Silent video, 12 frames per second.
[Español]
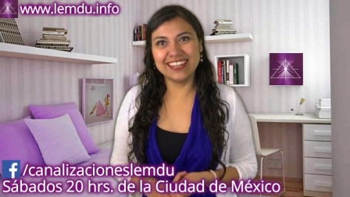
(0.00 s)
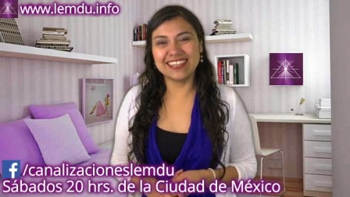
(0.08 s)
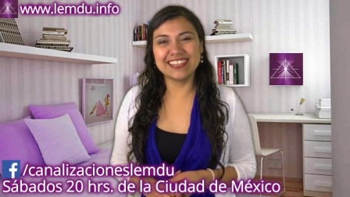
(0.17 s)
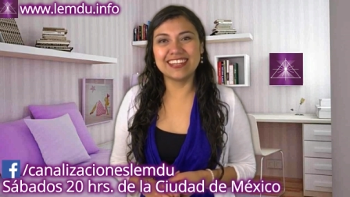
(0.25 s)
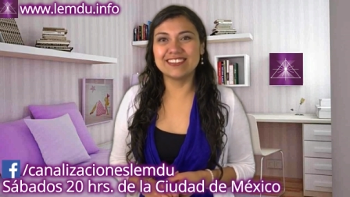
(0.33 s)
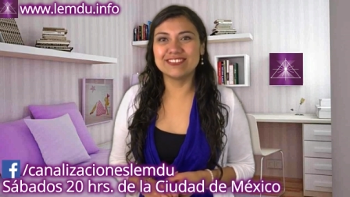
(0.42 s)

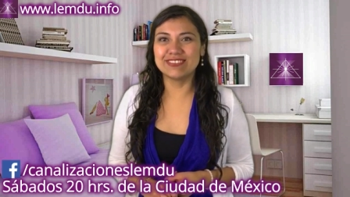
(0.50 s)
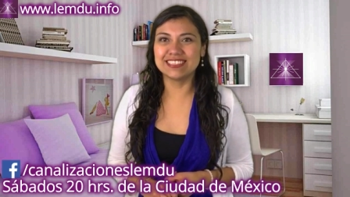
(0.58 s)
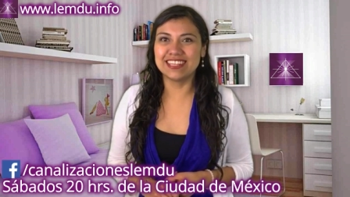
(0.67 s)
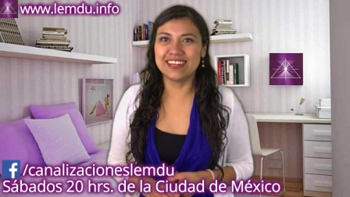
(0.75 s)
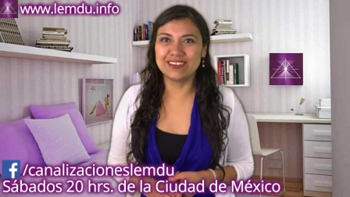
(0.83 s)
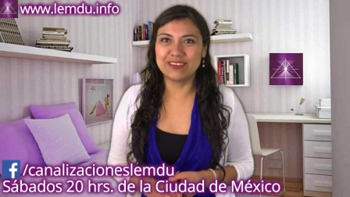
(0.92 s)
que ya nos va a
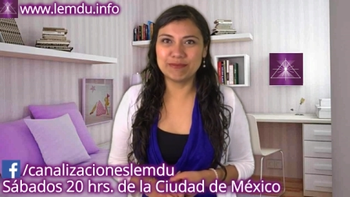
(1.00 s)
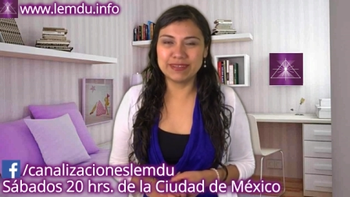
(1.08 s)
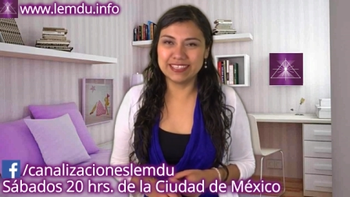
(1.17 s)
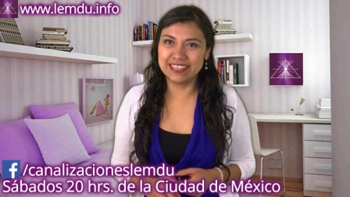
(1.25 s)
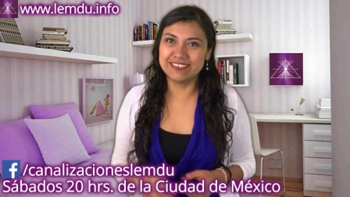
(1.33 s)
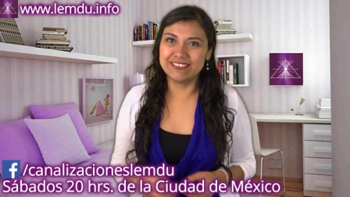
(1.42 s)
estar
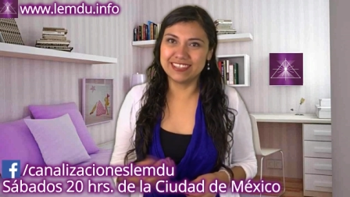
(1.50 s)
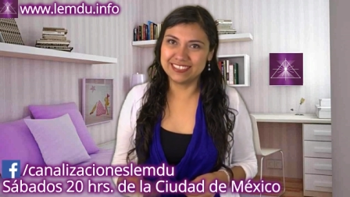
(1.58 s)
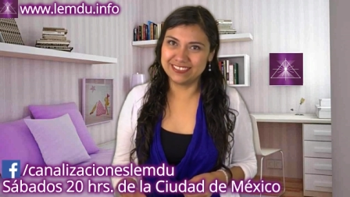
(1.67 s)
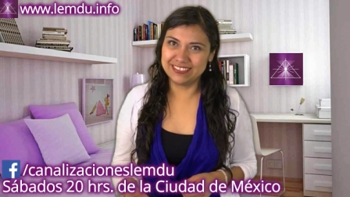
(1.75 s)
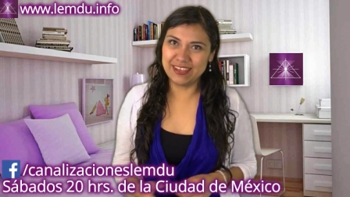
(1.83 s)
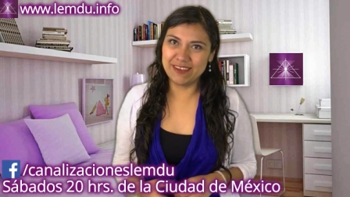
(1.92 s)
acompañando
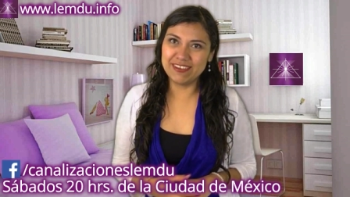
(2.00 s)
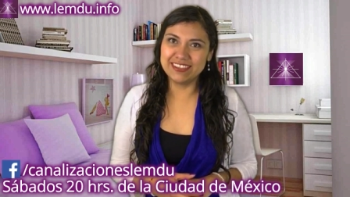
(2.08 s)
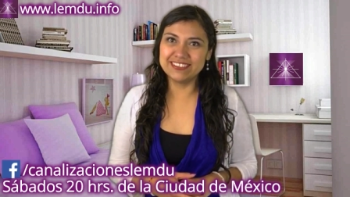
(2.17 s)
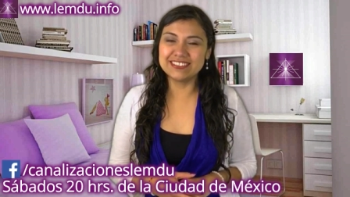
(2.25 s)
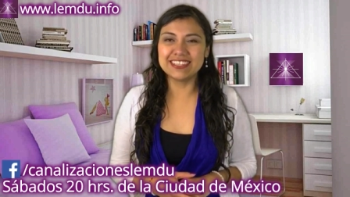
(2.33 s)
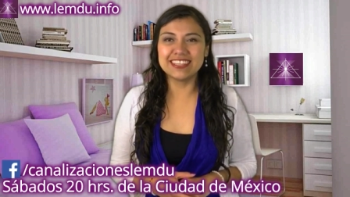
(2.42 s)
estos
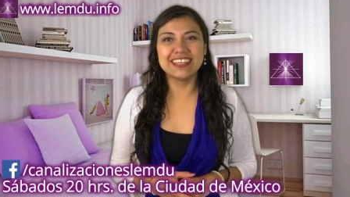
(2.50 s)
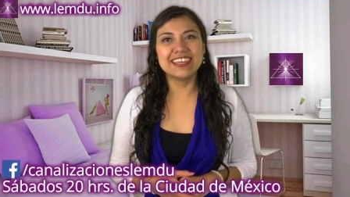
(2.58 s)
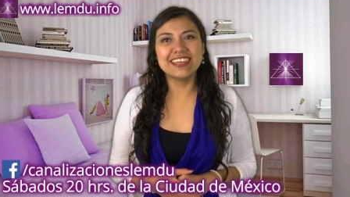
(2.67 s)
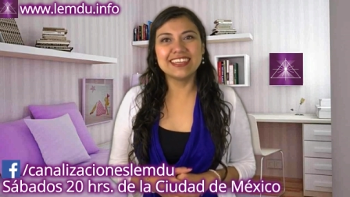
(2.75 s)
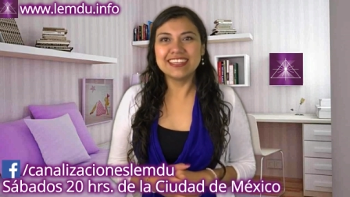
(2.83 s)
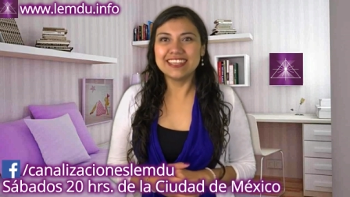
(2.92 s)
sábados.
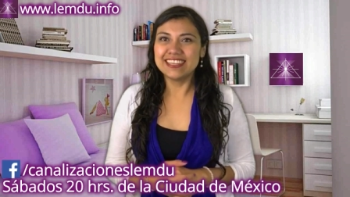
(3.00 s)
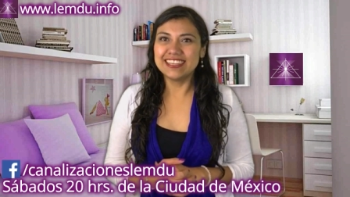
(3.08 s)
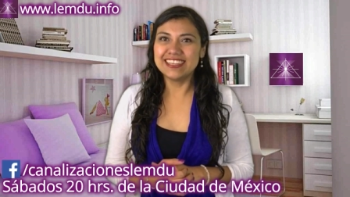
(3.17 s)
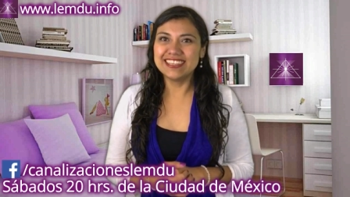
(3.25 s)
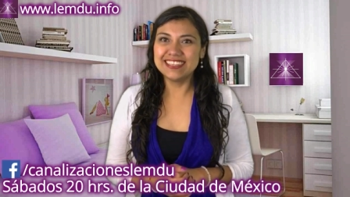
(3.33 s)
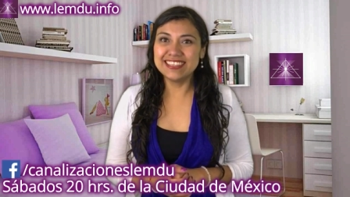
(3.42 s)

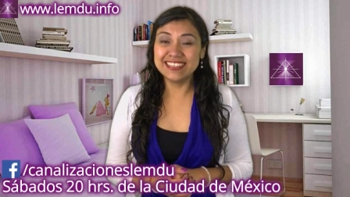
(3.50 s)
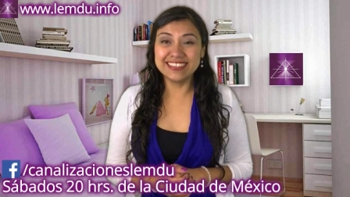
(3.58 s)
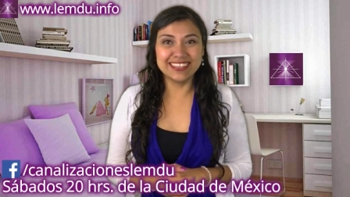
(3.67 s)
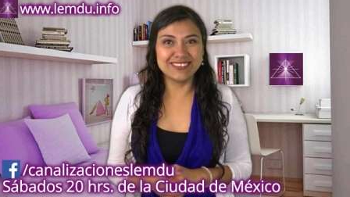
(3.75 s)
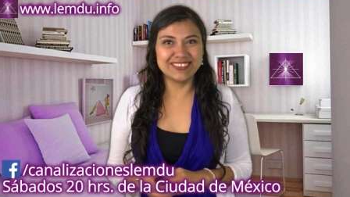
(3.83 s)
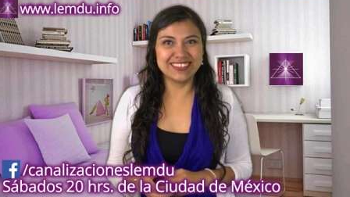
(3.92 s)

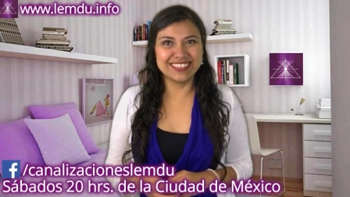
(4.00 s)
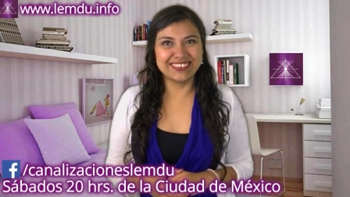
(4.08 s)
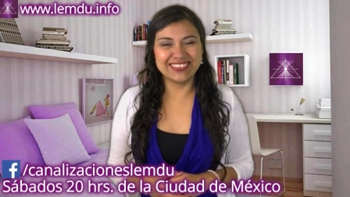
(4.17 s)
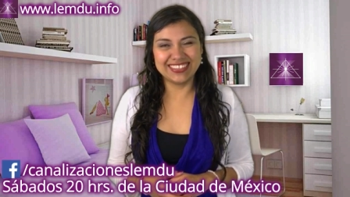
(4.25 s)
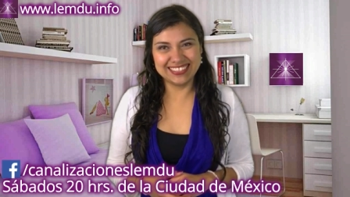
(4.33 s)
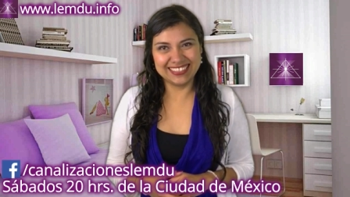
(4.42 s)
Y también
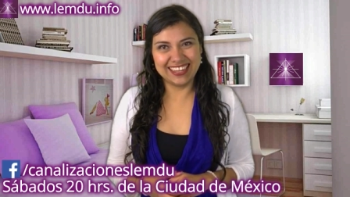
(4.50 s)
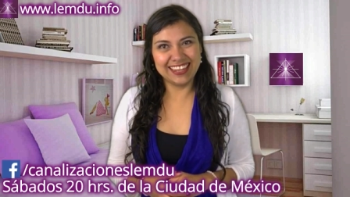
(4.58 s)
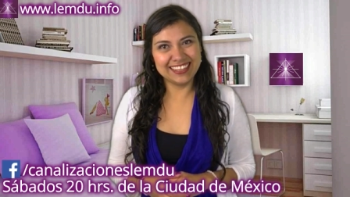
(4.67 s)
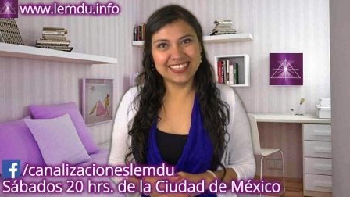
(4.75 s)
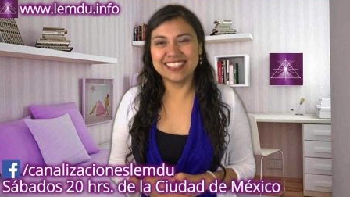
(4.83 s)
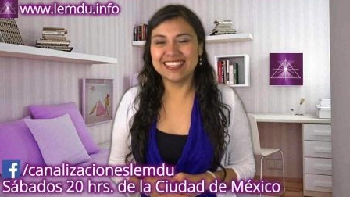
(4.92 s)
va a estar
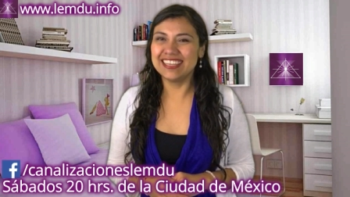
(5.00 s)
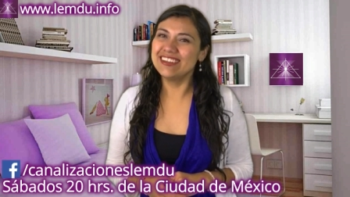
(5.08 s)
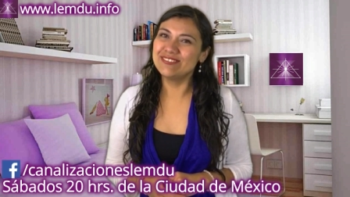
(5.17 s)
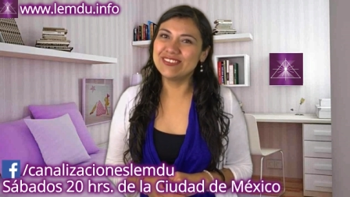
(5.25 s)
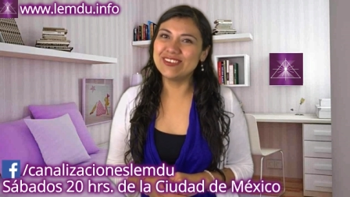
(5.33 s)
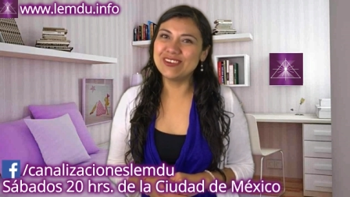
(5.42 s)
Adri, que
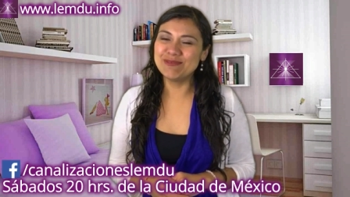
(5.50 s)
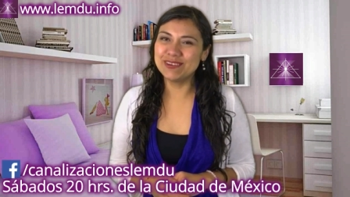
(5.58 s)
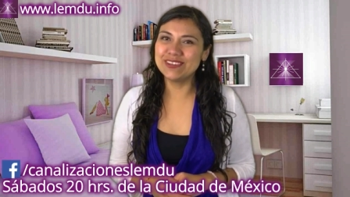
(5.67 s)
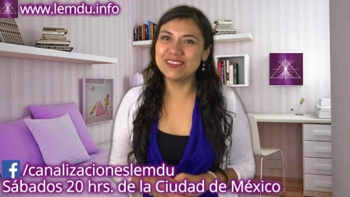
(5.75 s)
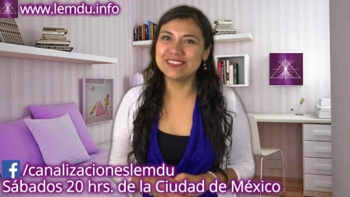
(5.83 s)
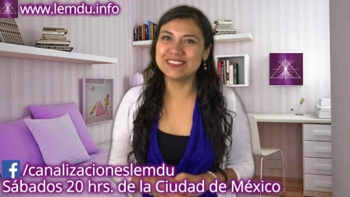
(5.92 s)
poco a
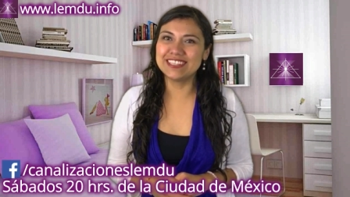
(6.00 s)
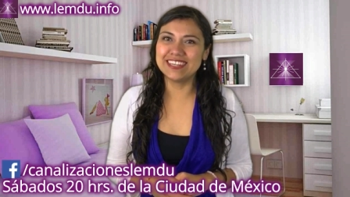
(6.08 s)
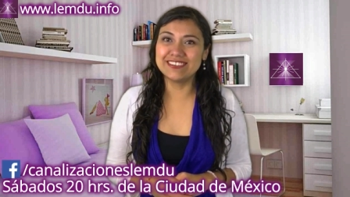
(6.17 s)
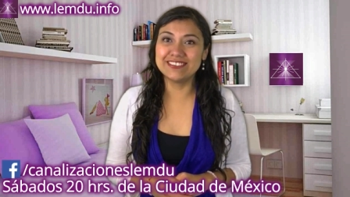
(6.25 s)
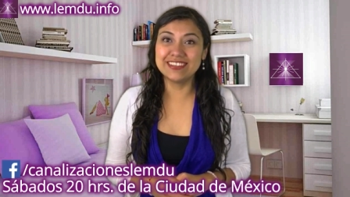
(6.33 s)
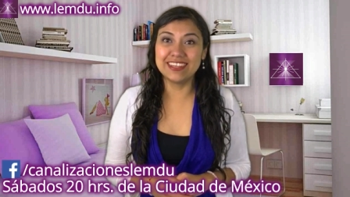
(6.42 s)
poco nos
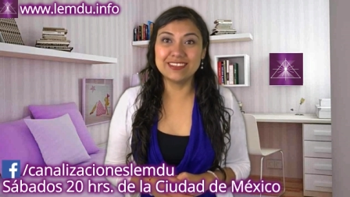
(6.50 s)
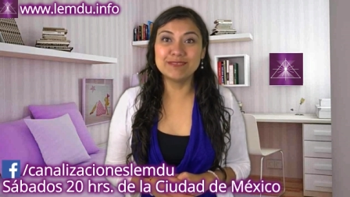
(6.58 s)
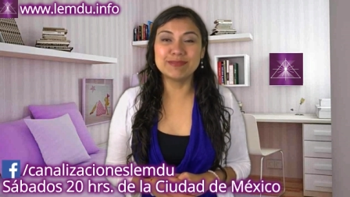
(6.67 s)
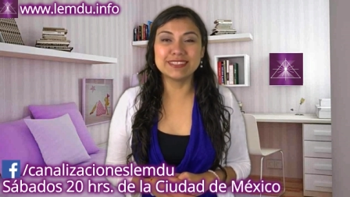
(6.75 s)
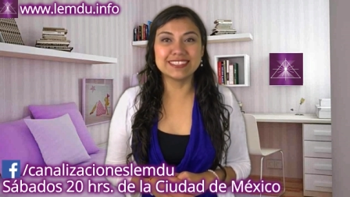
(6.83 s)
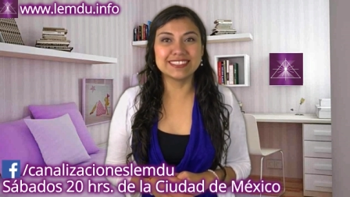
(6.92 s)
irá contando
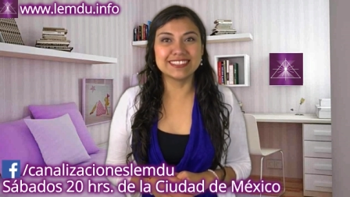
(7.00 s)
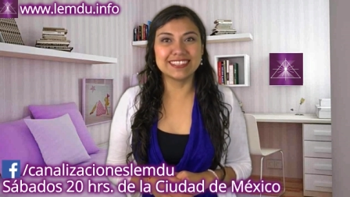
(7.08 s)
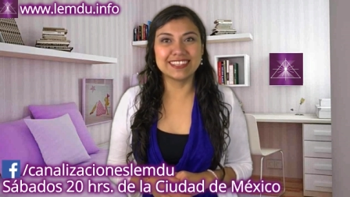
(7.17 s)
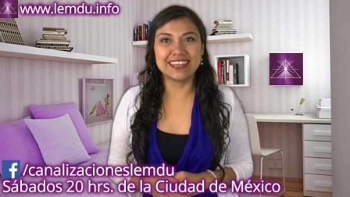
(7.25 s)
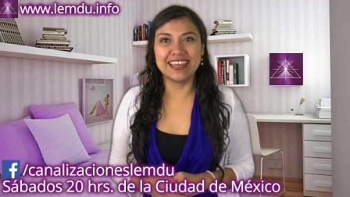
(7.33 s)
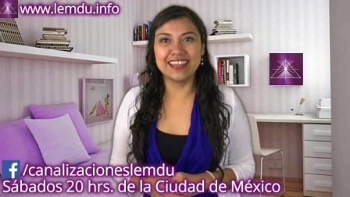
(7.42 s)
más
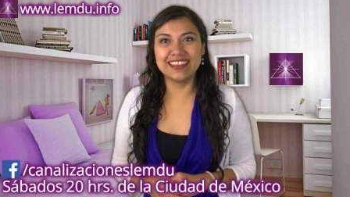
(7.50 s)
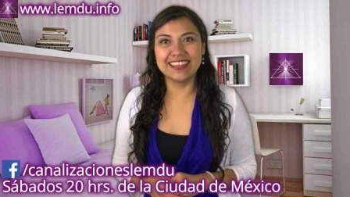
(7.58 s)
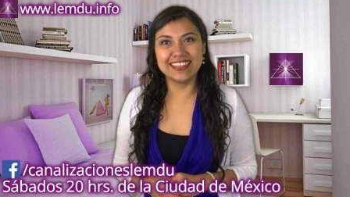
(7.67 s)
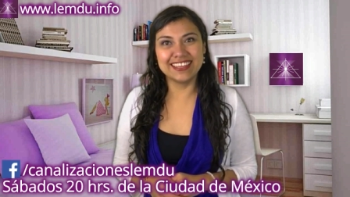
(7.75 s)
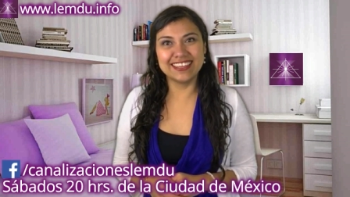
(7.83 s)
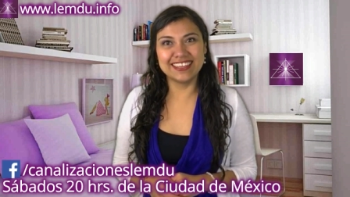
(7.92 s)
acerca
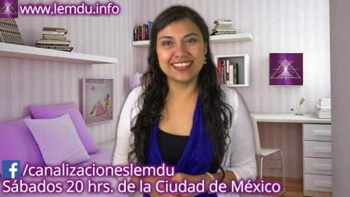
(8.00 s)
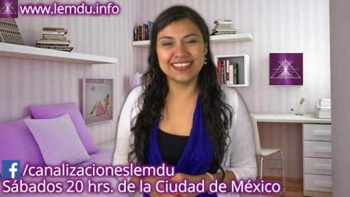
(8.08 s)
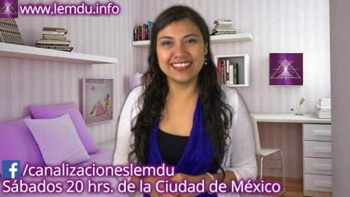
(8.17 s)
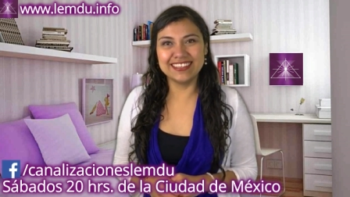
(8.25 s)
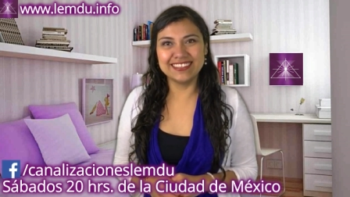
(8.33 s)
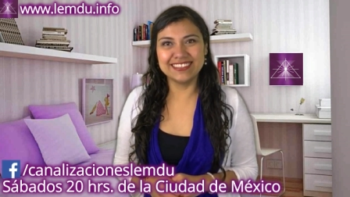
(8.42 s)
de